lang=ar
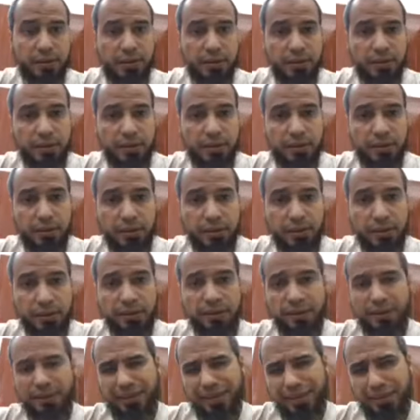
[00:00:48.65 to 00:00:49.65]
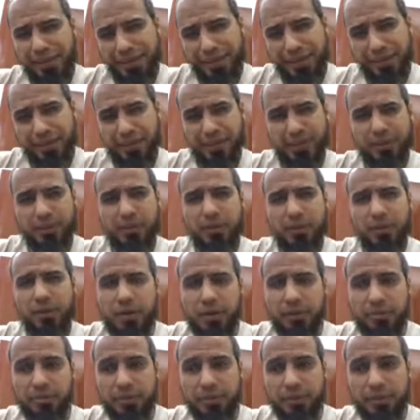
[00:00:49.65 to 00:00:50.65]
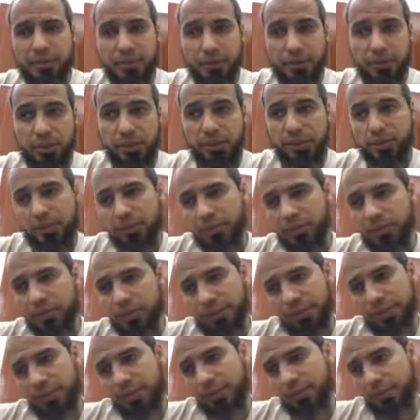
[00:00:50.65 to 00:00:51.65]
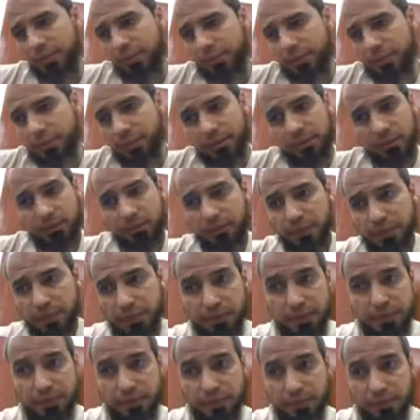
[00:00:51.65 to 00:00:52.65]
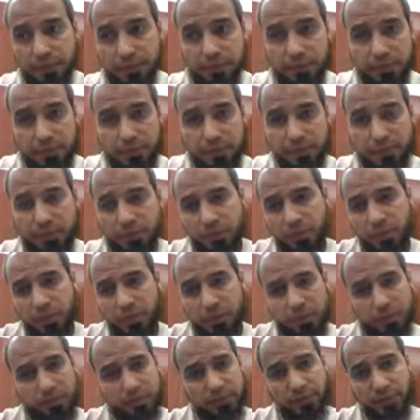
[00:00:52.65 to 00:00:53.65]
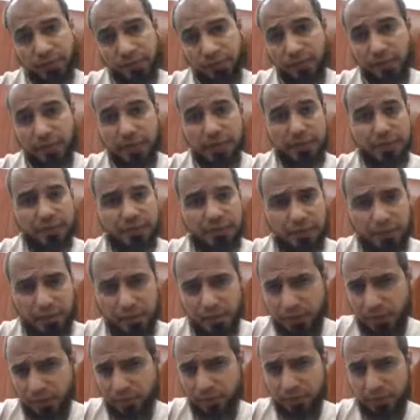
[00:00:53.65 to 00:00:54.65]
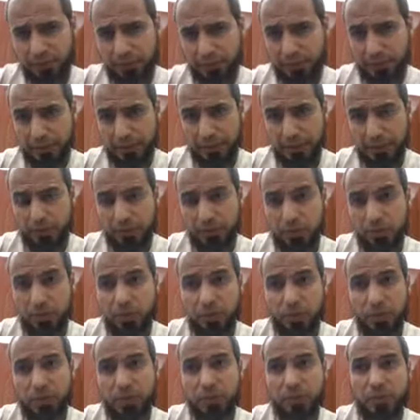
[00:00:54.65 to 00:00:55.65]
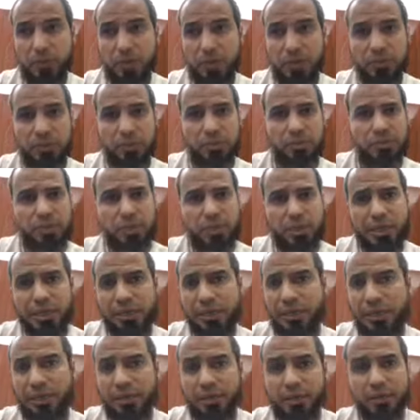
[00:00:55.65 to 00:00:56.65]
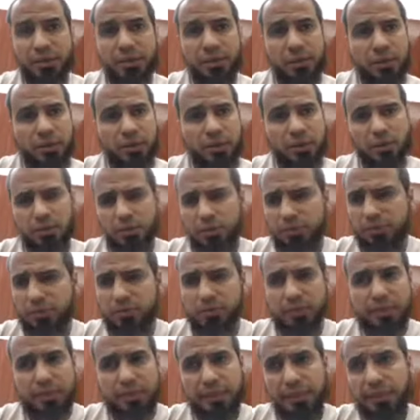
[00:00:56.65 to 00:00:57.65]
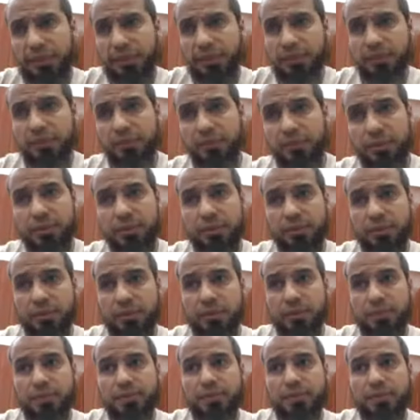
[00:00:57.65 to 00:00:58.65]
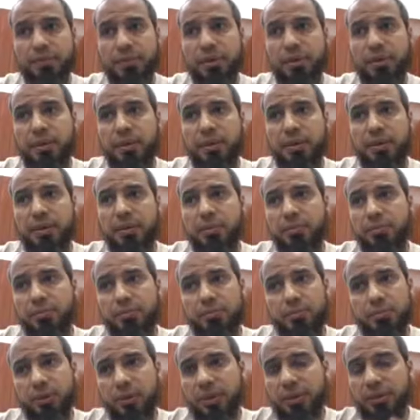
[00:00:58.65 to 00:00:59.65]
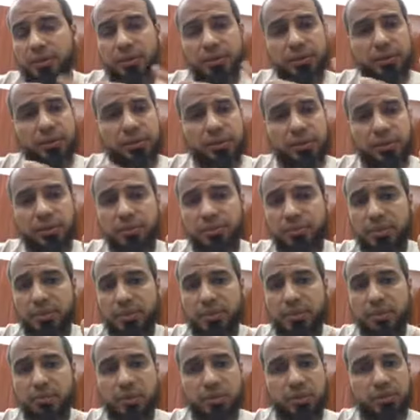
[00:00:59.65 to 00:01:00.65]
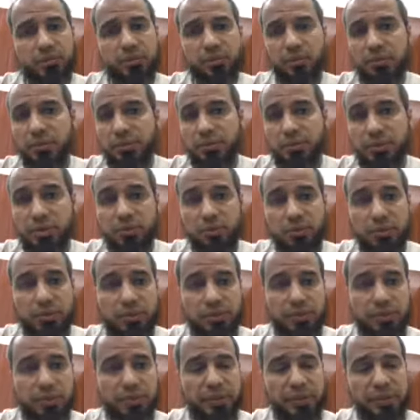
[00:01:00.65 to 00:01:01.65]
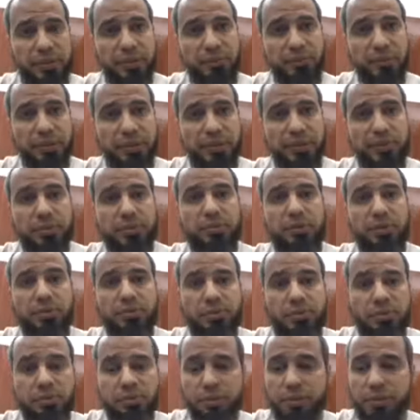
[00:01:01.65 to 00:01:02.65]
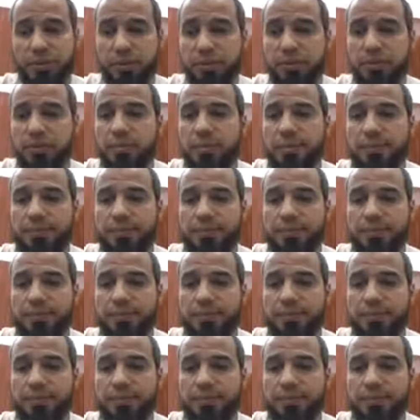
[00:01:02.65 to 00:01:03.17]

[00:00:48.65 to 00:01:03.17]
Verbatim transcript: الخطه العلاجيه او اهميه التشخيص او كده الدي اس ام 5 واصف حاجات كلينيكال برزنتيشنز وهو بيقول كده وبيشجعك خد منها على قد ما تقدر بغض النظر مين المهم ومين مش مهم مين البرنسبل ومين مش برنسبل